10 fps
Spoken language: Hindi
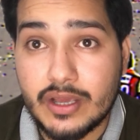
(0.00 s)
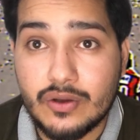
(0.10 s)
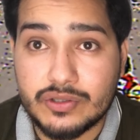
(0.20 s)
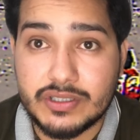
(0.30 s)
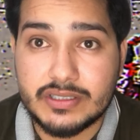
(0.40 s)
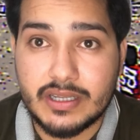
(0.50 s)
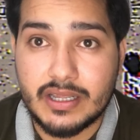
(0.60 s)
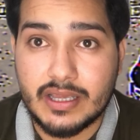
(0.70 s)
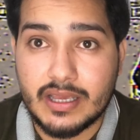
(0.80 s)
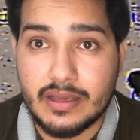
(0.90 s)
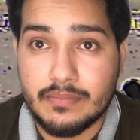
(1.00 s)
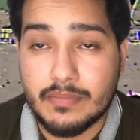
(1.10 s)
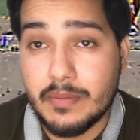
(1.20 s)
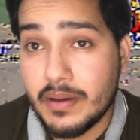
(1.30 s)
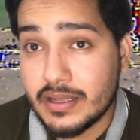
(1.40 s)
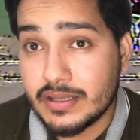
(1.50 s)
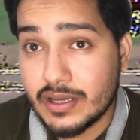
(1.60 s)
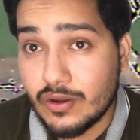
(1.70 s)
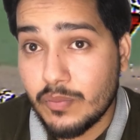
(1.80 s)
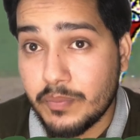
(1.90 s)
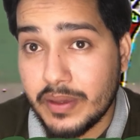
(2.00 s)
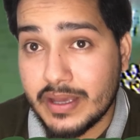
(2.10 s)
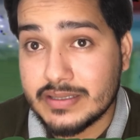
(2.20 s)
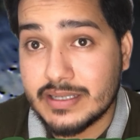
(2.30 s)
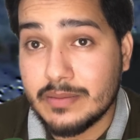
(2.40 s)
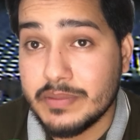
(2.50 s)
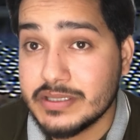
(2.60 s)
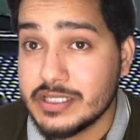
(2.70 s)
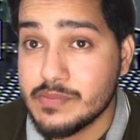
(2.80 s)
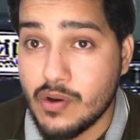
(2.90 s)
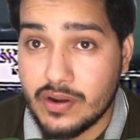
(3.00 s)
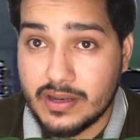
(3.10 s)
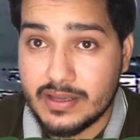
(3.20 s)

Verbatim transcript: की कोशिश करेंगे मैं बात कर रहा हूँ पी बिजनेस मॉडल